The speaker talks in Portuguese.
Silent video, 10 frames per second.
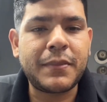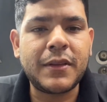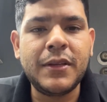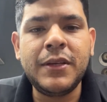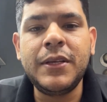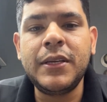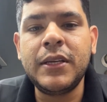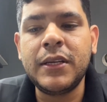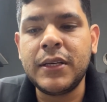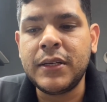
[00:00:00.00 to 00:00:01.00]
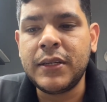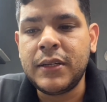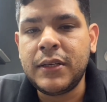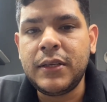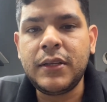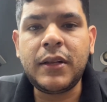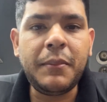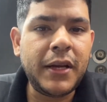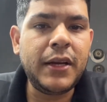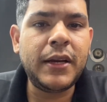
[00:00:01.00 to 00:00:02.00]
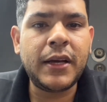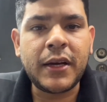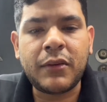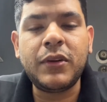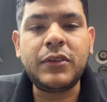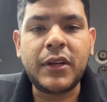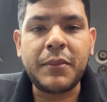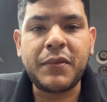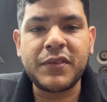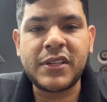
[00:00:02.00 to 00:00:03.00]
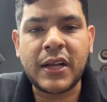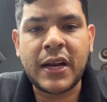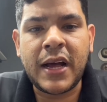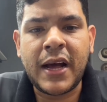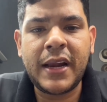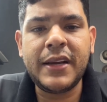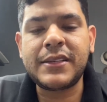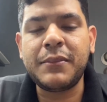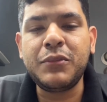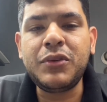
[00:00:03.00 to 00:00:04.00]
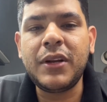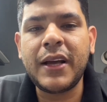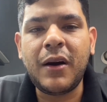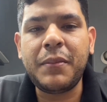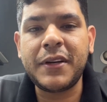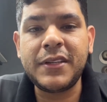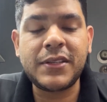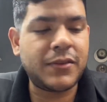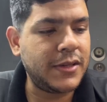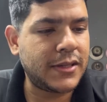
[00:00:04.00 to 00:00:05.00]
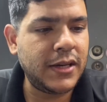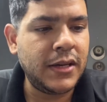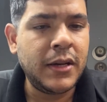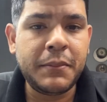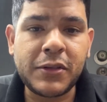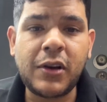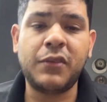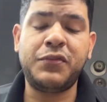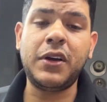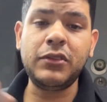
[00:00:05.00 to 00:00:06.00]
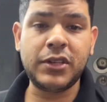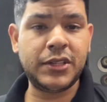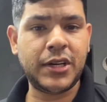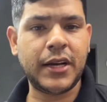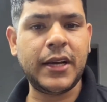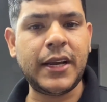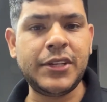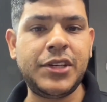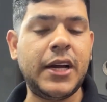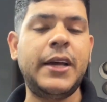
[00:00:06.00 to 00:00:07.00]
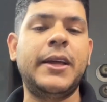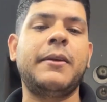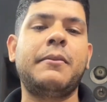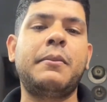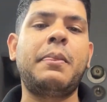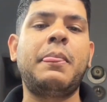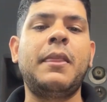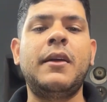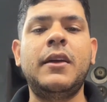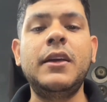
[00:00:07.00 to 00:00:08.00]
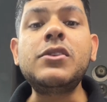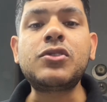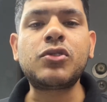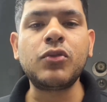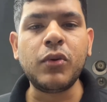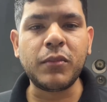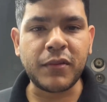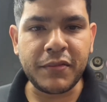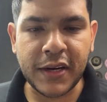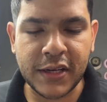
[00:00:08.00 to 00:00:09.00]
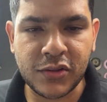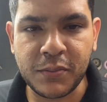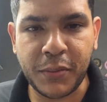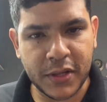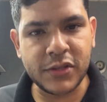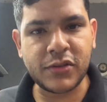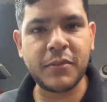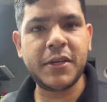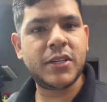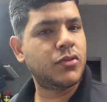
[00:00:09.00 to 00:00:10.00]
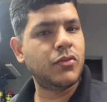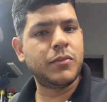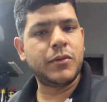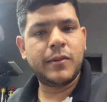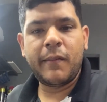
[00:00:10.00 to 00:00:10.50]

e e também, né, há quanto tempo que você está na área, isso é muito legal para a gente conhecer. Pessoal, final de ano chegando, a dica é Insumo. Vamos falar um pouquinho sobre insumo?